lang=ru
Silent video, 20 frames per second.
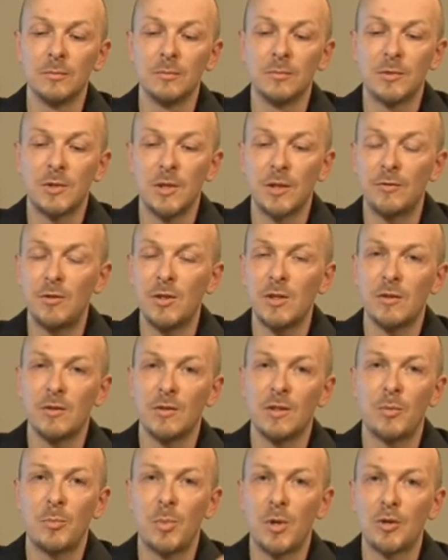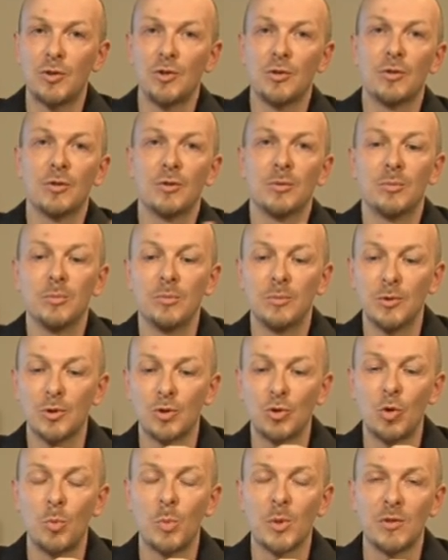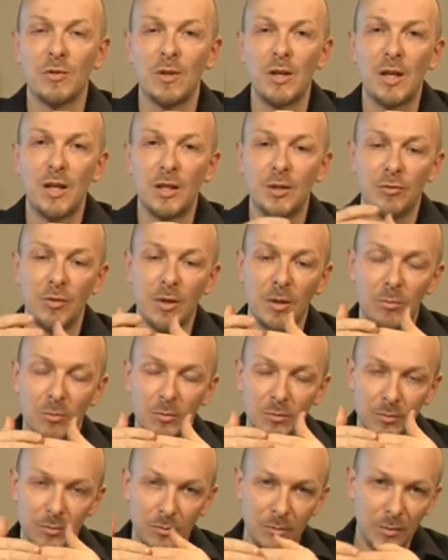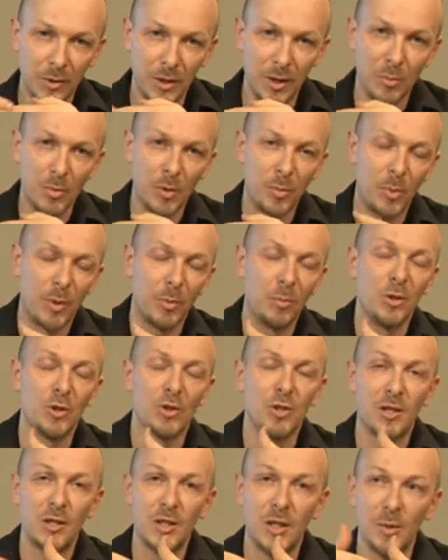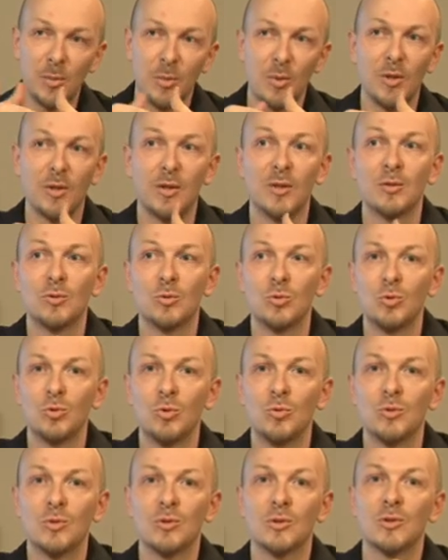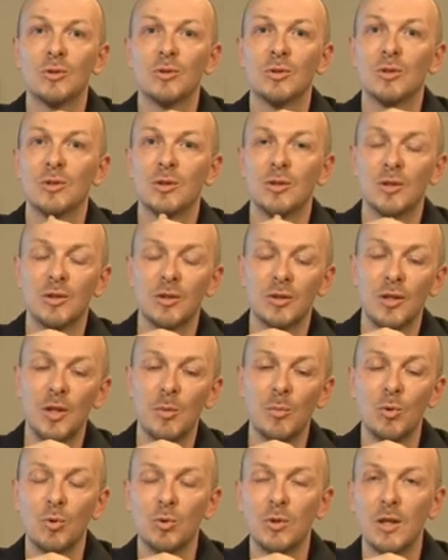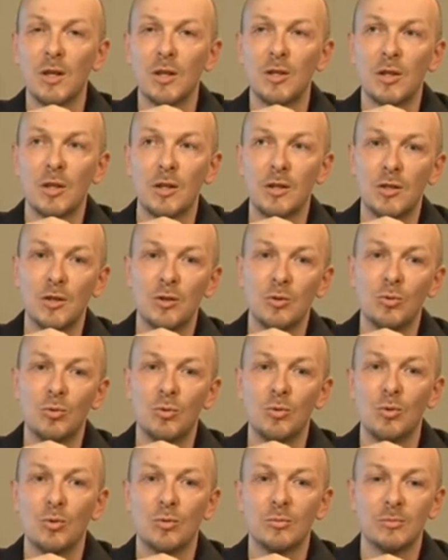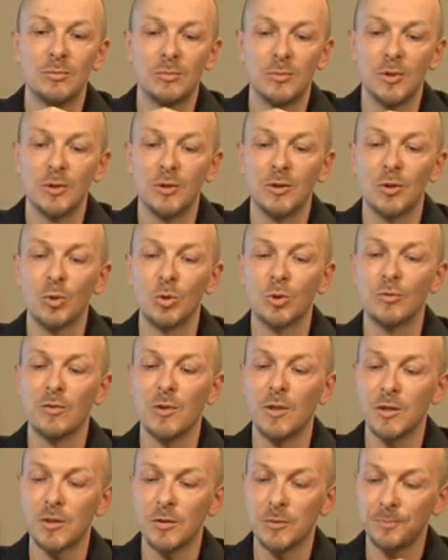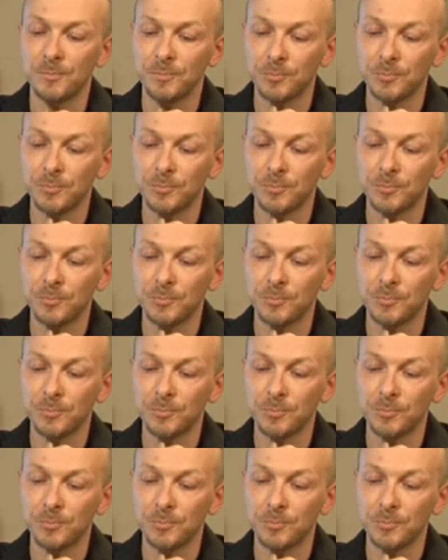Соответственно, опять же, что позволяет вам либо приближать, либо, либо удалять картинку от вас.